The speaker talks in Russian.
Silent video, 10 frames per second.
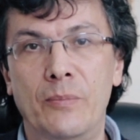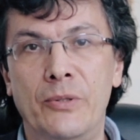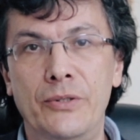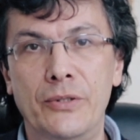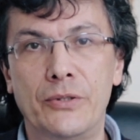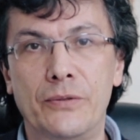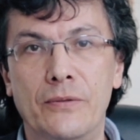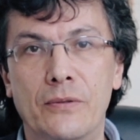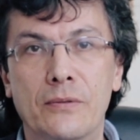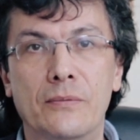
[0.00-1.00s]

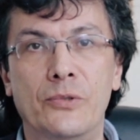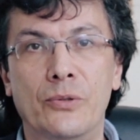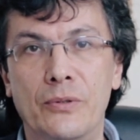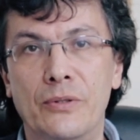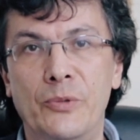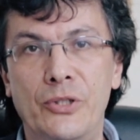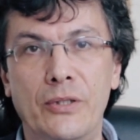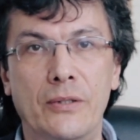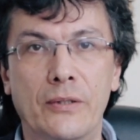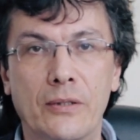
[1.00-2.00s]
поддерживал много
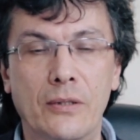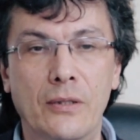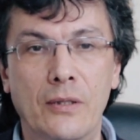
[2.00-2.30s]
замечательных